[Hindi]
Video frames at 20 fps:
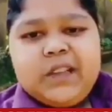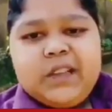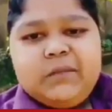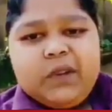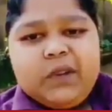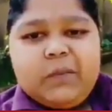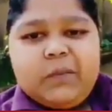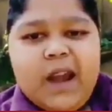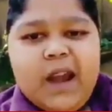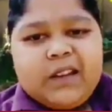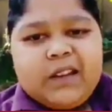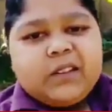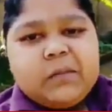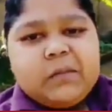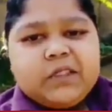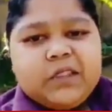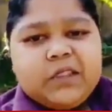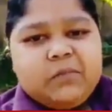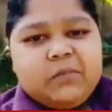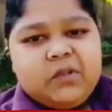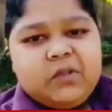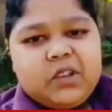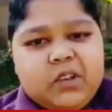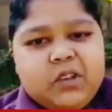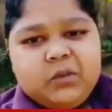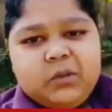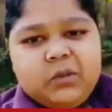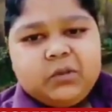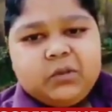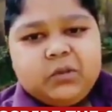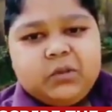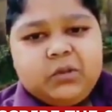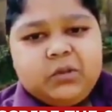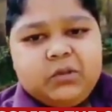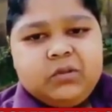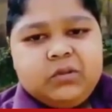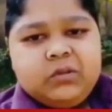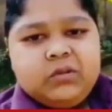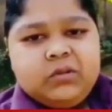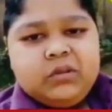प्लीज़ भाई मैं भाई समझ के
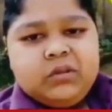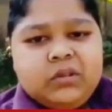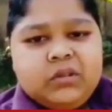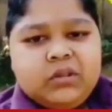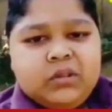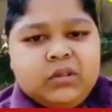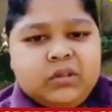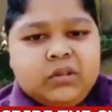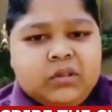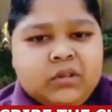बोल रहा हूँ दोस्तों